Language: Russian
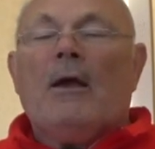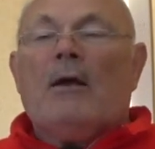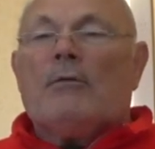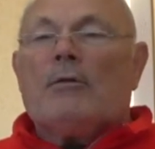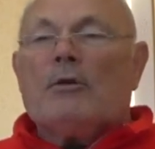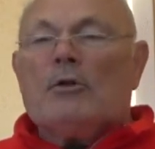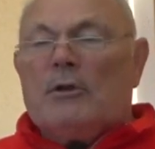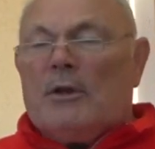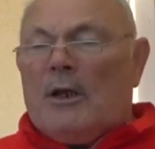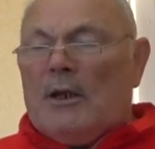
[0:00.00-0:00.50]
В
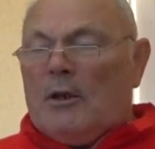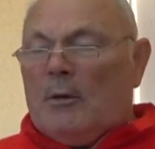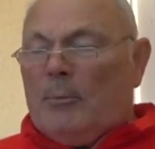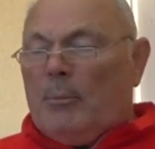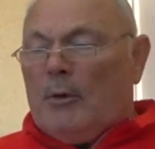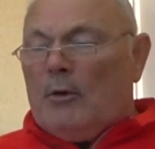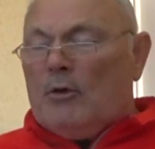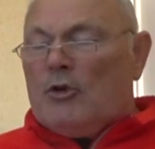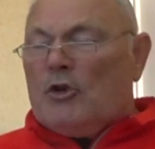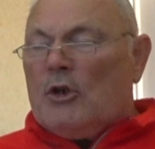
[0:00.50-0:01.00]
результате
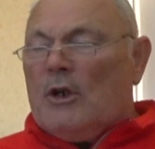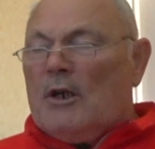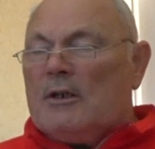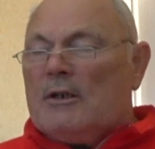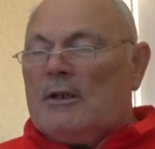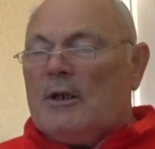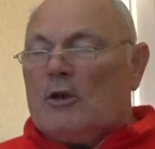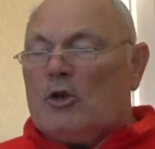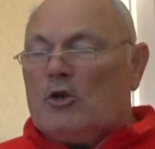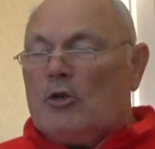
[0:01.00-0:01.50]

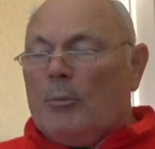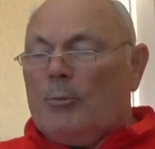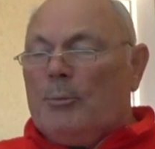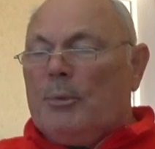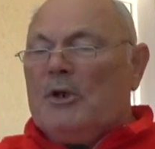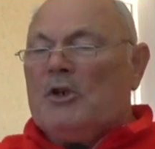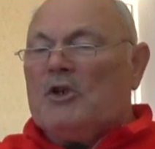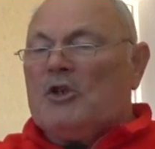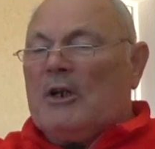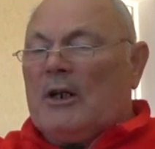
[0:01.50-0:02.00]
получается, что
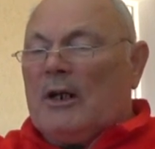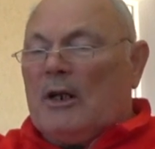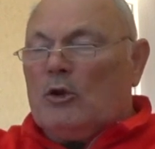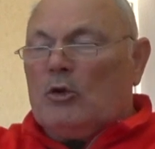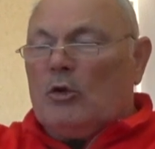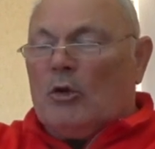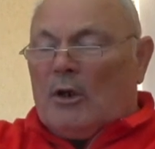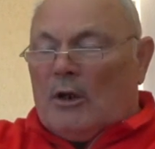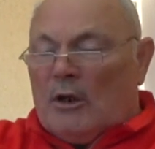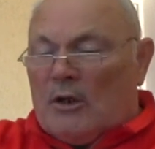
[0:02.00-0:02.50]
пища,
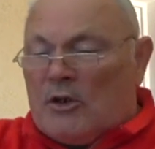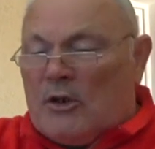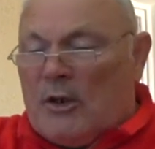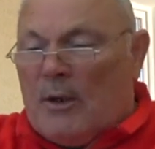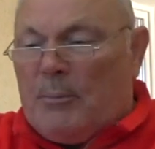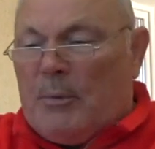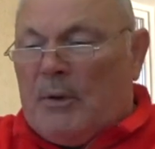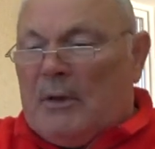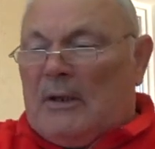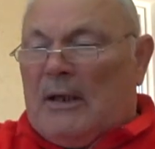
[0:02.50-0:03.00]
которая
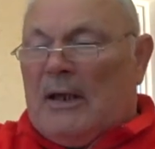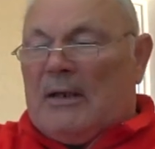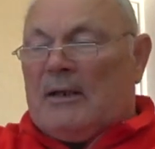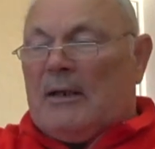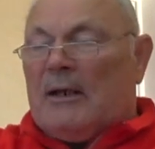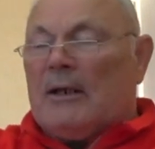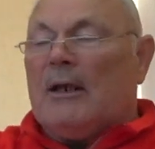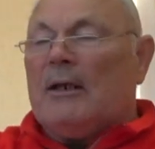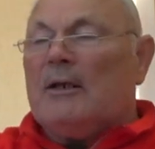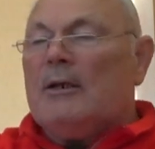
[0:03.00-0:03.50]
должна питать
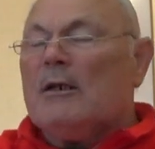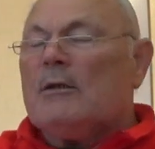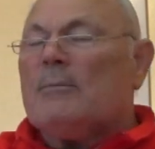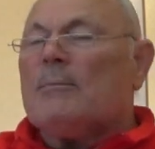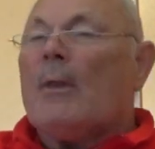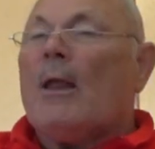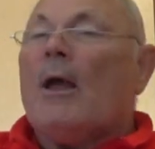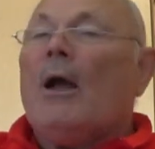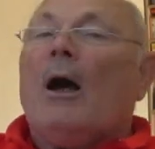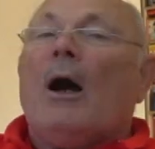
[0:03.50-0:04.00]

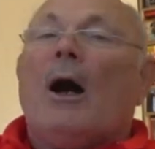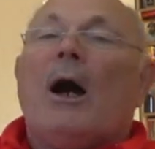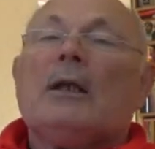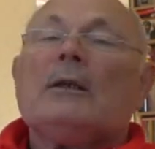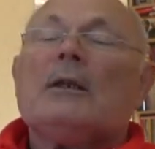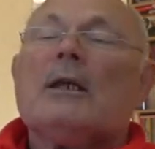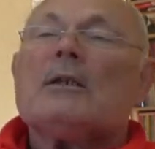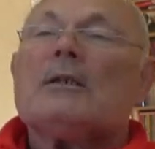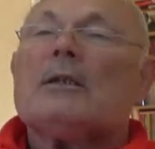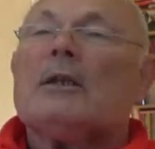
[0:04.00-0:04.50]
организм, она